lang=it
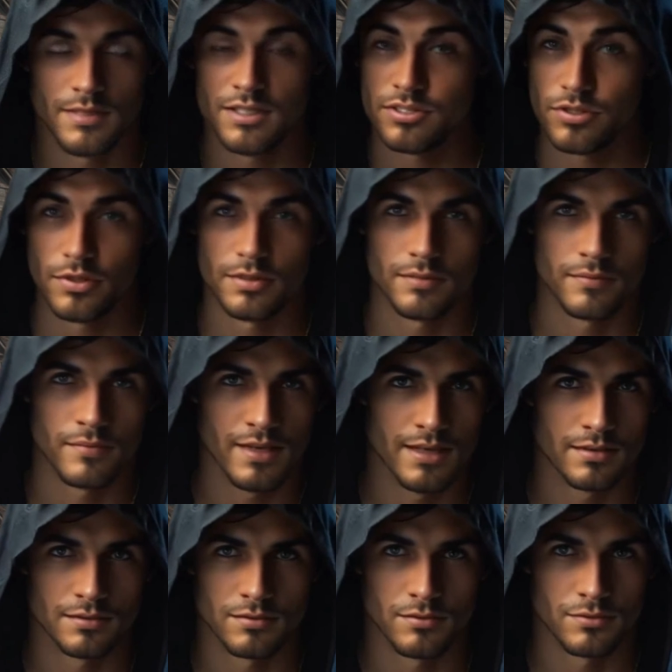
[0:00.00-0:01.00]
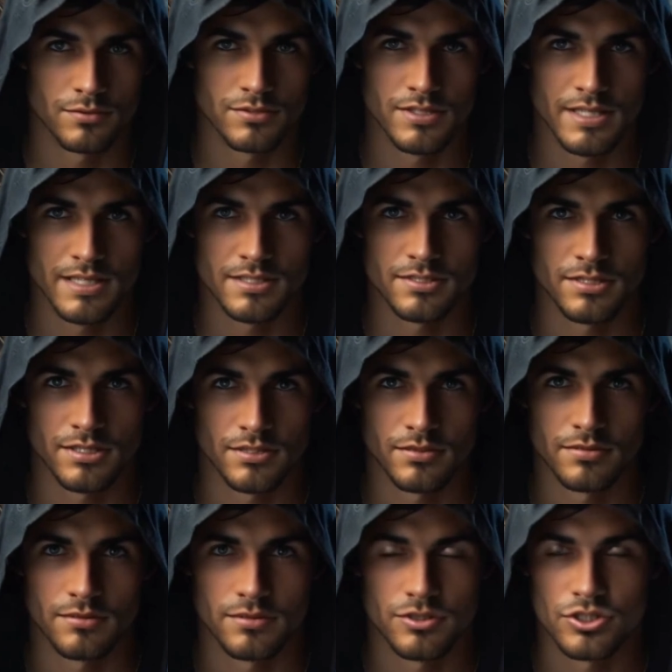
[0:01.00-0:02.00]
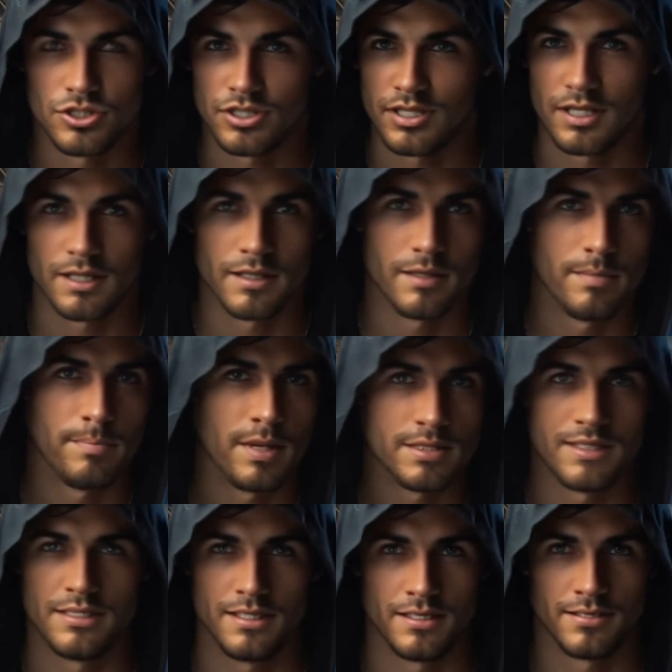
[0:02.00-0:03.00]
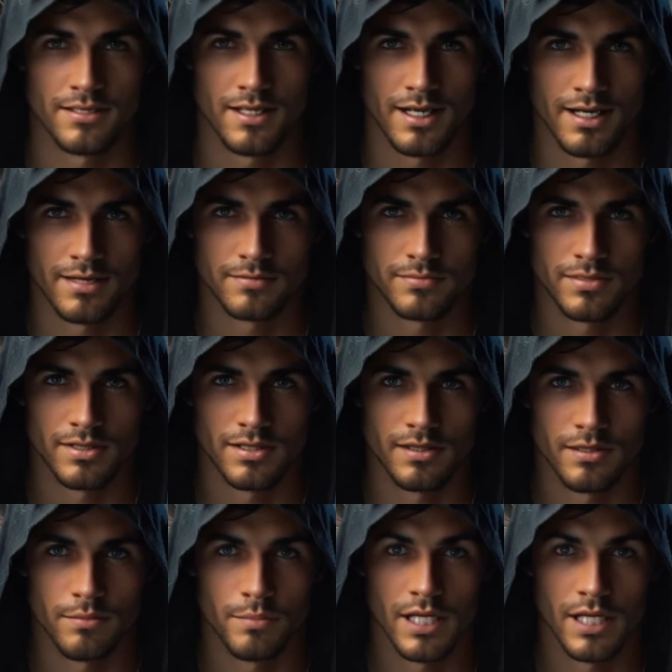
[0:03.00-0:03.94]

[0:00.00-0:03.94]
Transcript: È solo il vento, si dissero, cercando di mantenere la calma,